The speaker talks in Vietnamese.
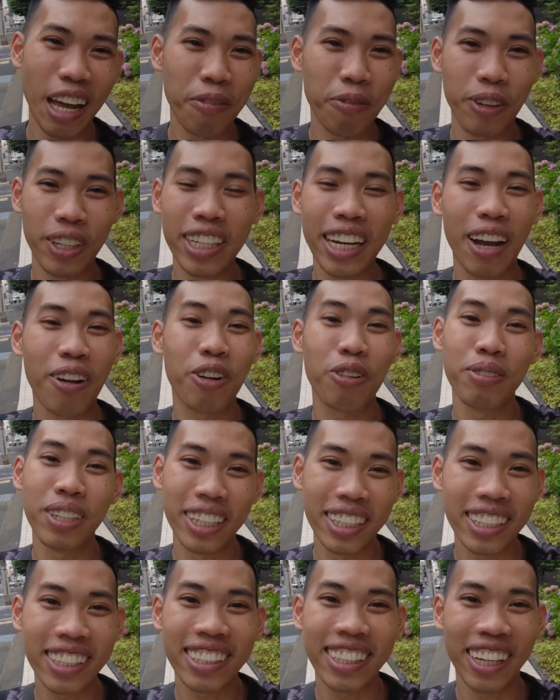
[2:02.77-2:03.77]
làm viện nào cũng
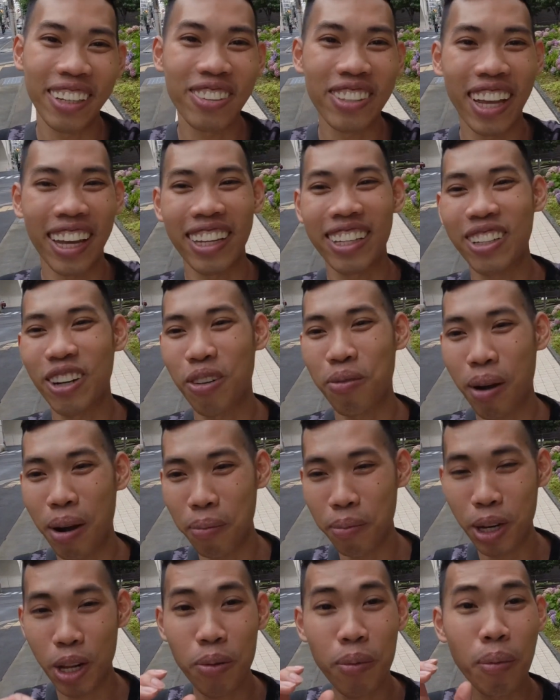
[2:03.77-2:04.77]
được kiểu vậy còn mà
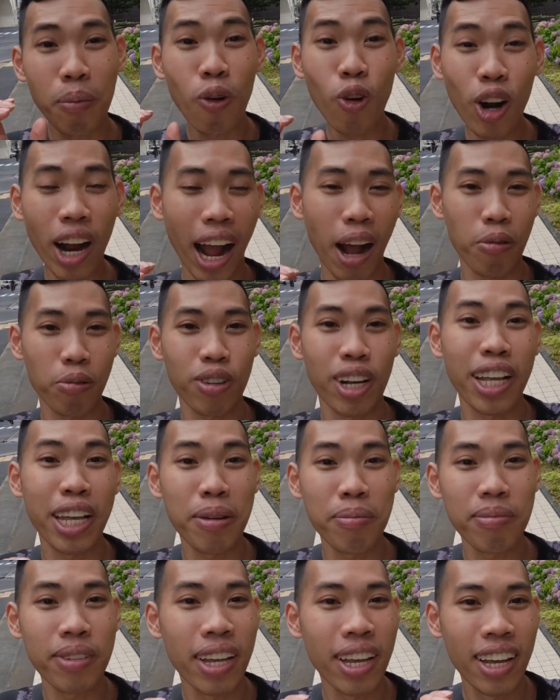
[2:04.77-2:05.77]
nếu mà muốn học
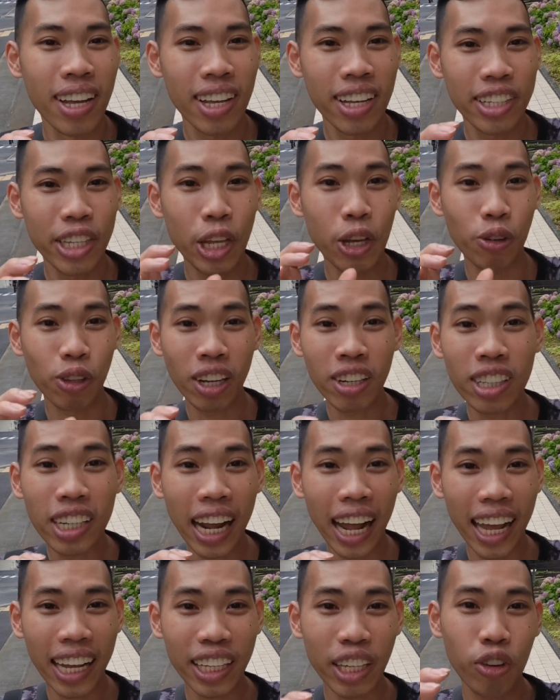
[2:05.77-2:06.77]
thêm nhiều thứ
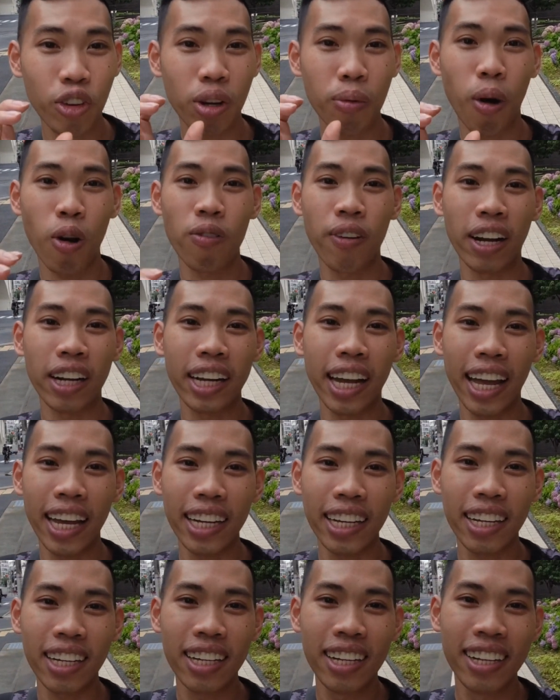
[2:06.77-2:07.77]
khác nhiều cái bộ phận khác
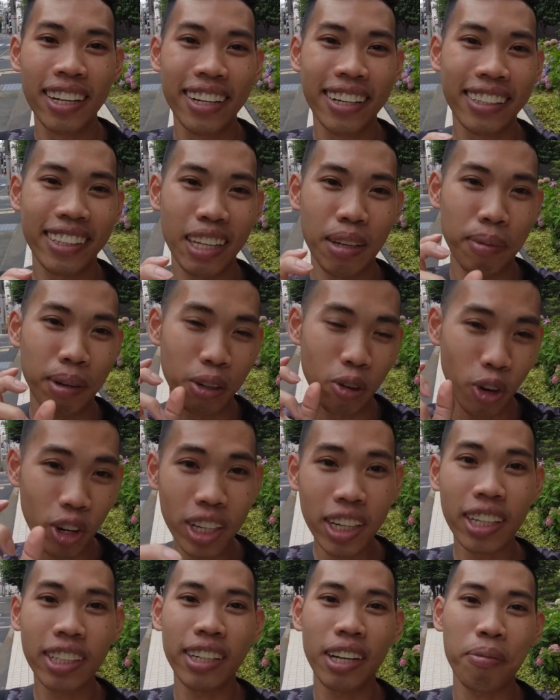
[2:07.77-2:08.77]
á thì mình
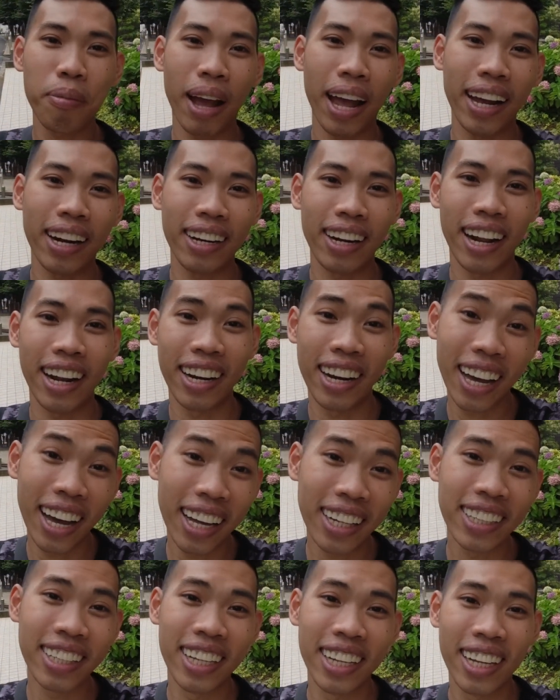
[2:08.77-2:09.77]
khuyến khích các bạn là
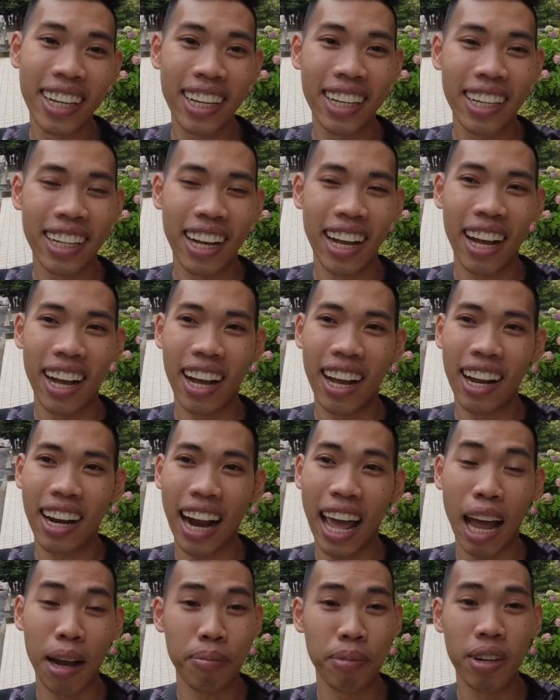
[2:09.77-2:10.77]
nên à,
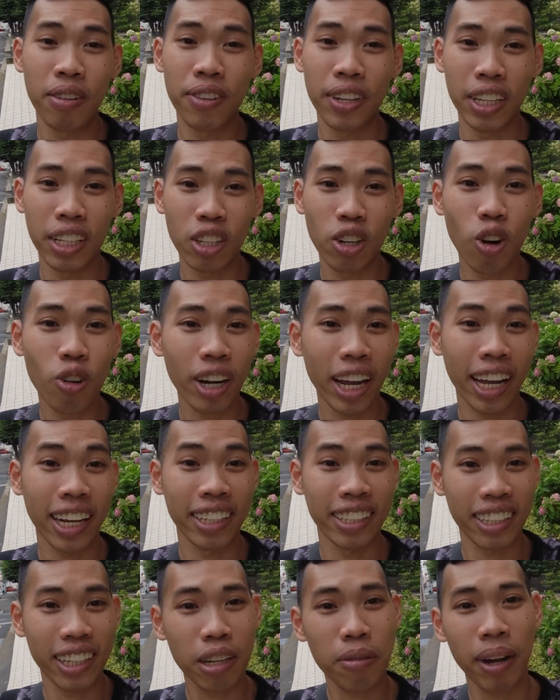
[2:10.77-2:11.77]
làm ở viện go
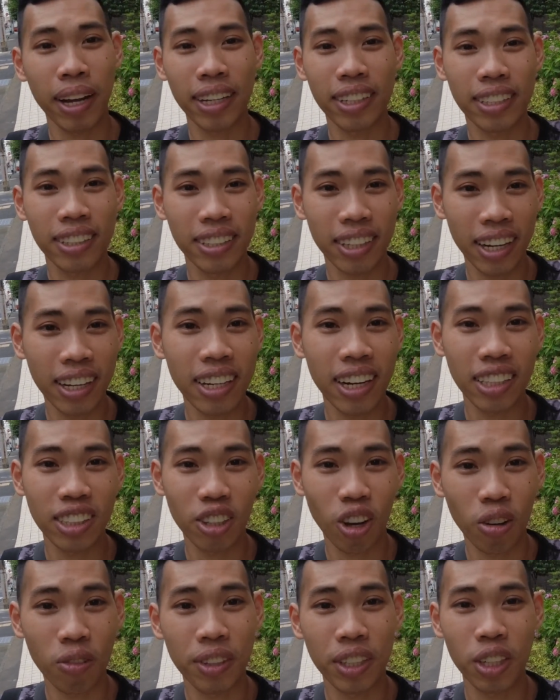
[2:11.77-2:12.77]
kèn nha các bạn đấy nên
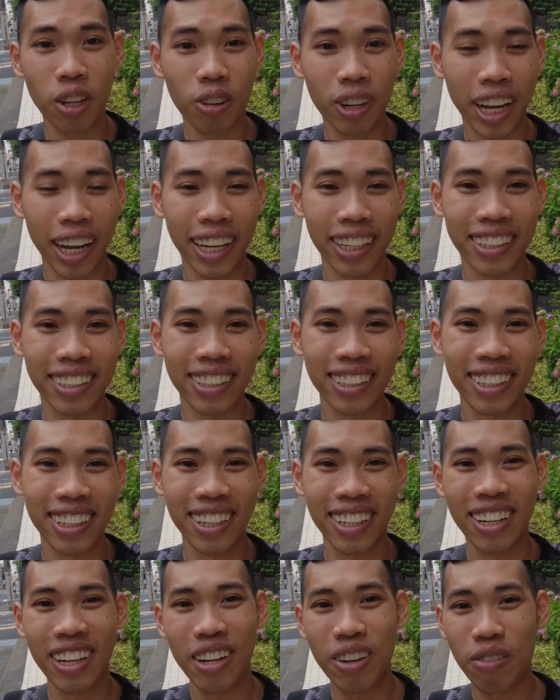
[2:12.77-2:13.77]
chọn viện go kèn
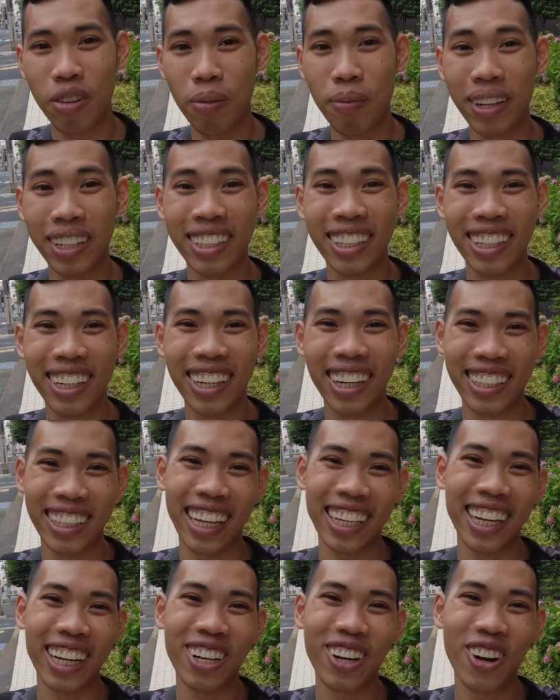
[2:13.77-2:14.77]
còn mình là
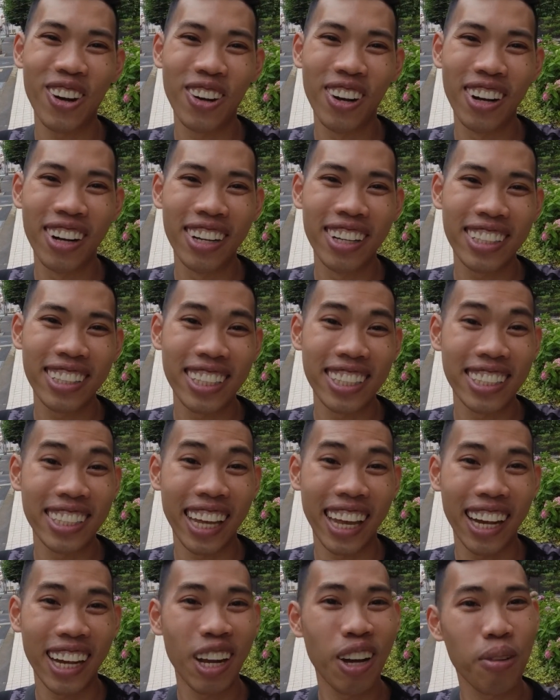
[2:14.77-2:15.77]
tại cây Caigo chia
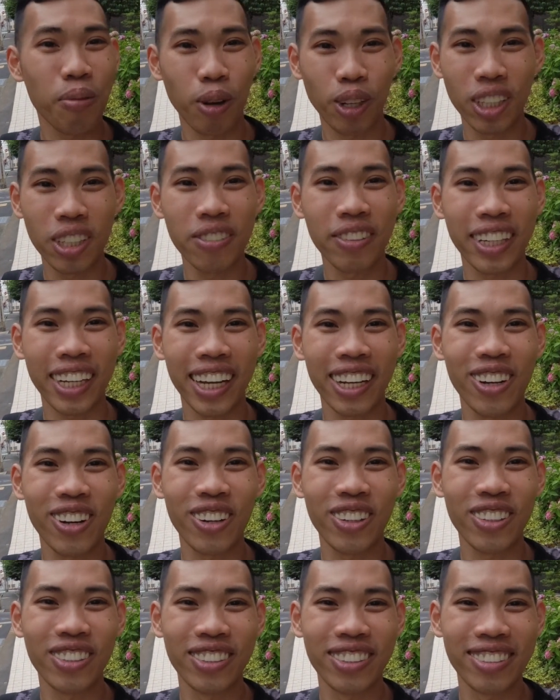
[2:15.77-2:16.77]
sẻ mọi thứ về cây
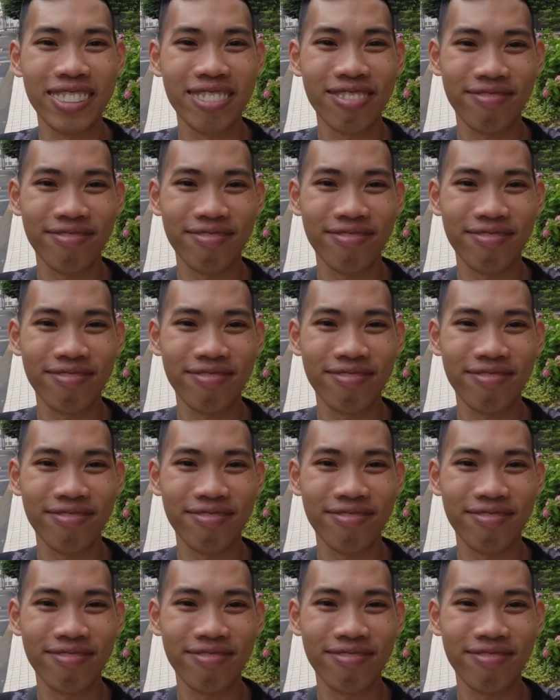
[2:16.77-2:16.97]
Caigo